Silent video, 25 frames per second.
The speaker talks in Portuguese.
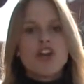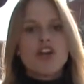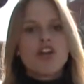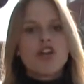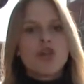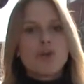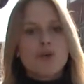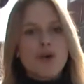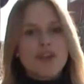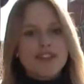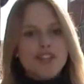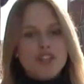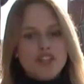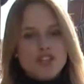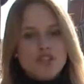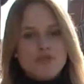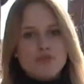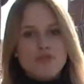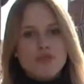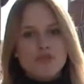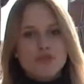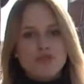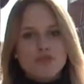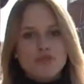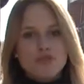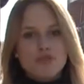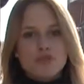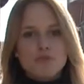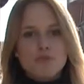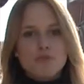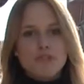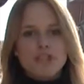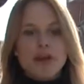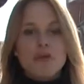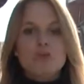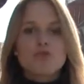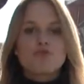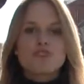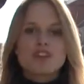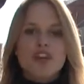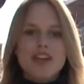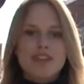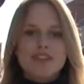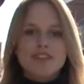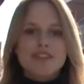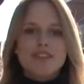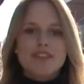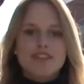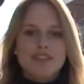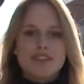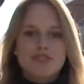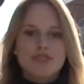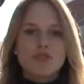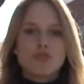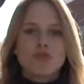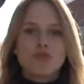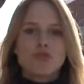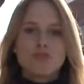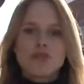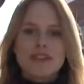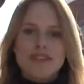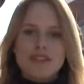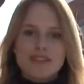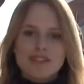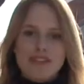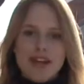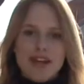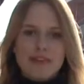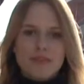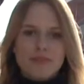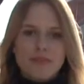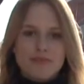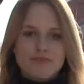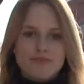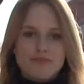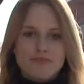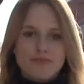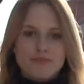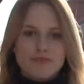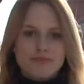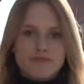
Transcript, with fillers: e o atendimento no hospital já está sendo normalizado.